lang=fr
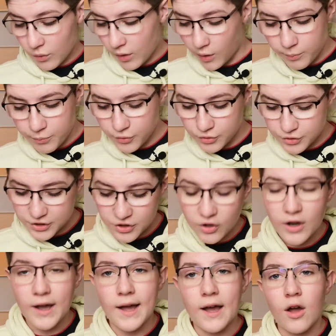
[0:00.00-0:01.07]
En plus, il y
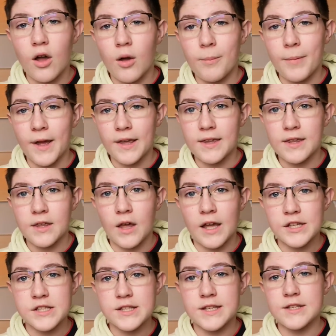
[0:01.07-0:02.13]
aura un pack
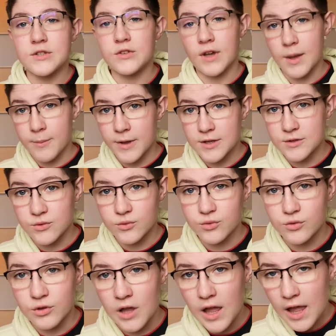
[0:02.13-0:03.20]
acheté sur
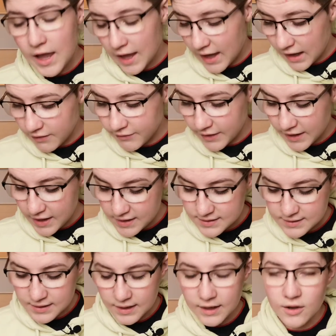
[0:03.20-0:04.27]
Amazon avec
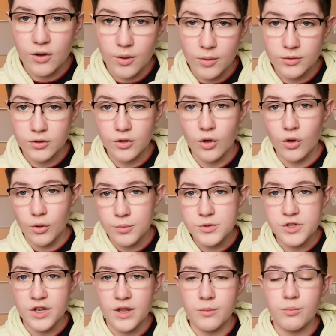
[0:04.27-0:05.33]
autres
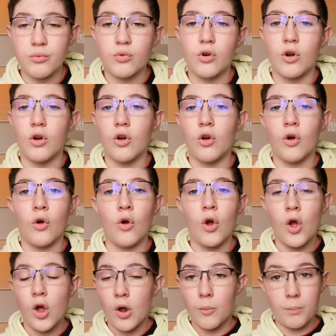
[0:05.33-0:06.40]
objets pour, euh,
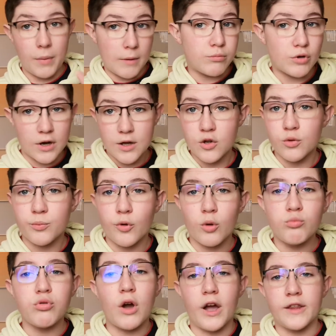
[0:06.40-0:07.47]
bah, pour la GoPro,
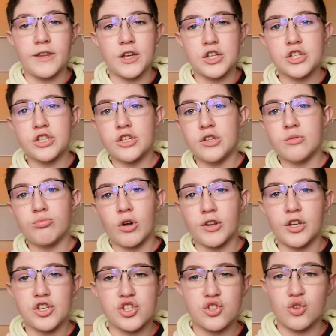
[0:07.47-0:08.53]
pour attacher, pour
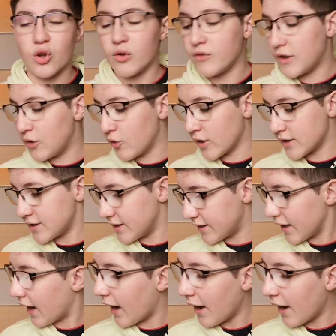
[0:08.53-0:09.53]
attacher sur un vélo, etc.